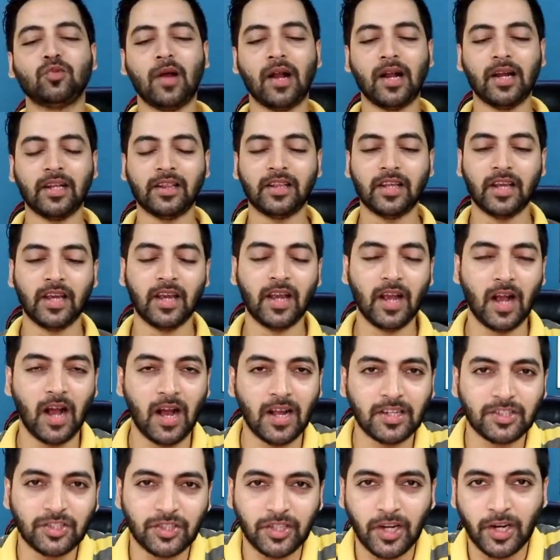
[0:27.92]
स्वागत है
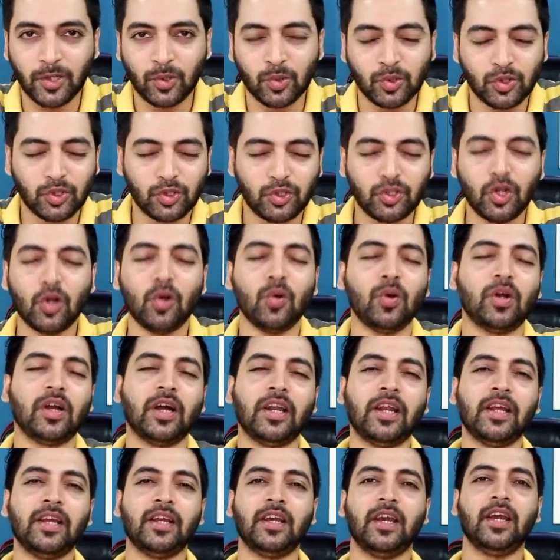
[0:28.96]
आज की टेक न्यूज शुरू
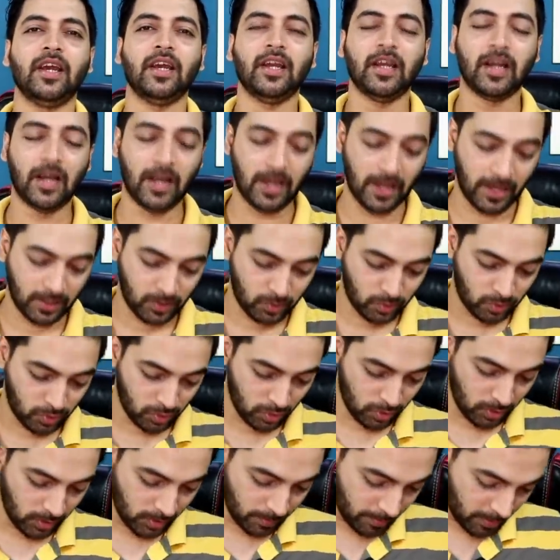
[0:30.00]
करेंगे
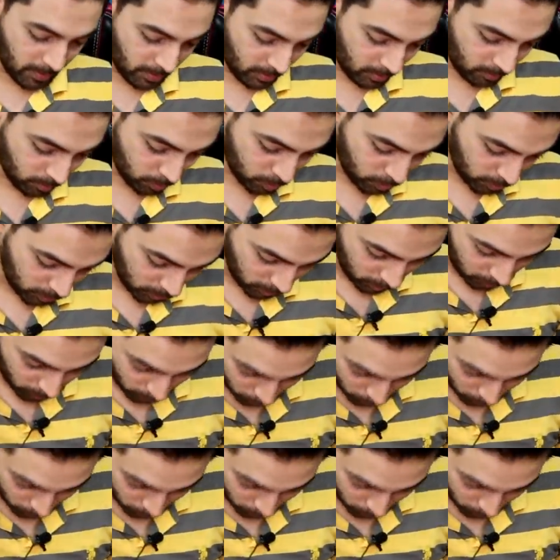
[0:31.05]
एक्चुअली में मुझे